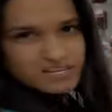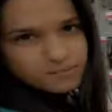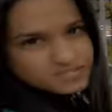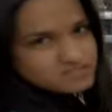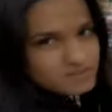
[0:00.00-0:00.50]
यहाँ
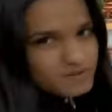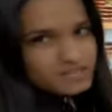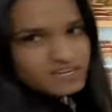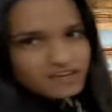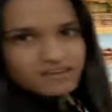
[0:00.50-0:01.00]
पे सस्ती
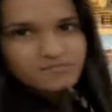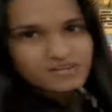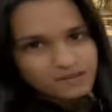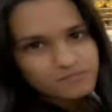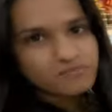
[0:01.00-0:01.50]
मिलती है
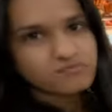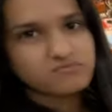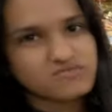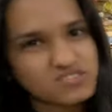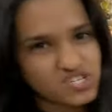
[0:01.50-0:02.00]
मतलब
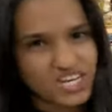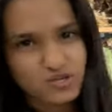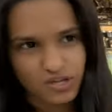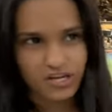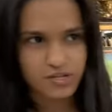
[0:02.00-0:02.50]
चेंज
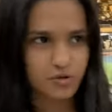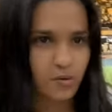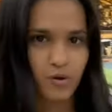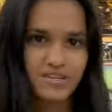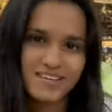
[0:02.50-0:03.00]
होता रहता है थोड़ा
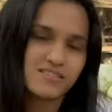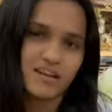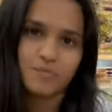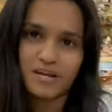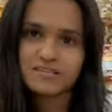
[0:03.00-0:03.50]
बहुत ये
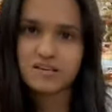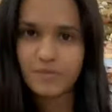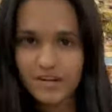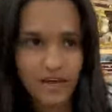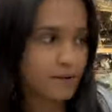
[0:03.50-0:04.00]
सारी प्राइस
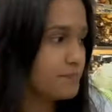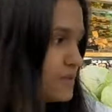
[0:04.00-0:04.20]
समर के हैं